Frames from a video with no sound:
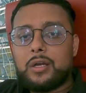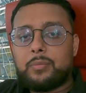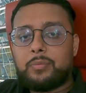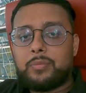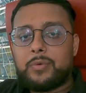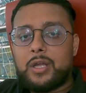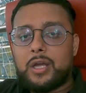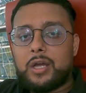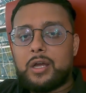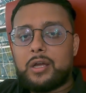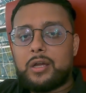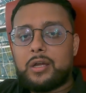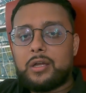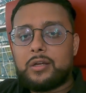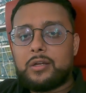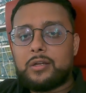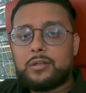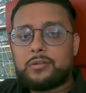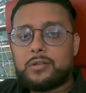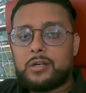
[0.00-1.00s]
अपना
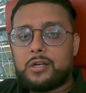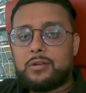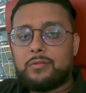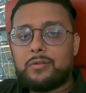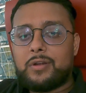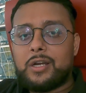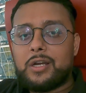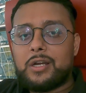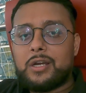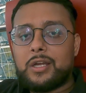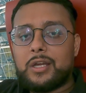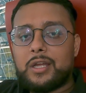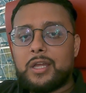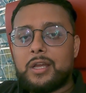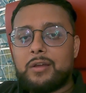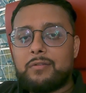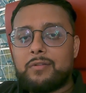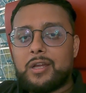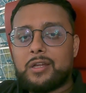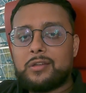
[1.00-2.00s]
सर्टिफिकेट
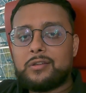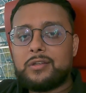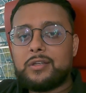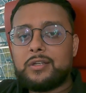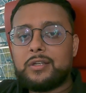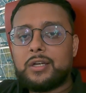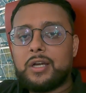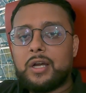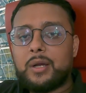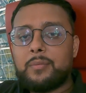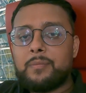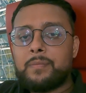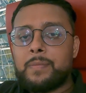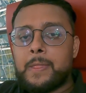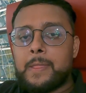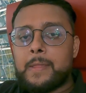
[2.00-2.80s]
लगेगा वैक्सीन का